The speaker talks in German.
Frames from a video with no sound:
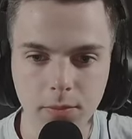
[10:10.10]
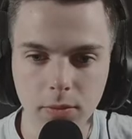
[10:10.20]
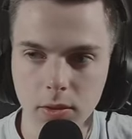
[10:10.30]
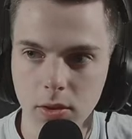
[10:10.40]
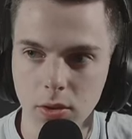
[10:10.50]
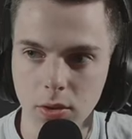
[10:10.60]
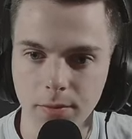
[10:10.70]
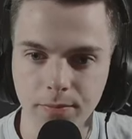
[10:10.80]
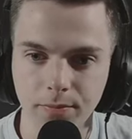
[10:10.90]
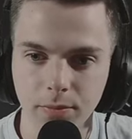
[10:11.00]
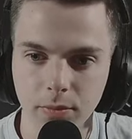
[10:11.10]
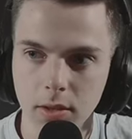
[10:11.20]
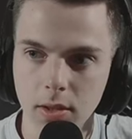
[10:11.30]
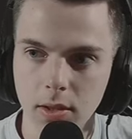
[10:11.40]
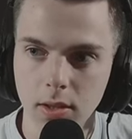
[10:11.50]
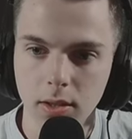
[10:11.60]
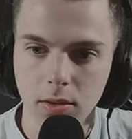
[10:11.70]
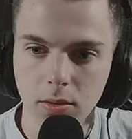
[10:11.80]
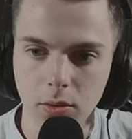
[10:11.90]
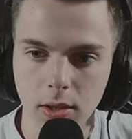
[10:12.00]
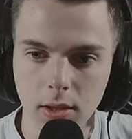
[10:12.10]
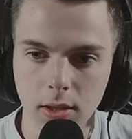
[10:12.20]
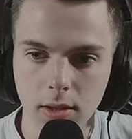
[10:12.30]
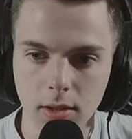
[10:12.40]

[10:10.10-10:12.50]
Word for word: So. Gut, Bro, die, jetzt...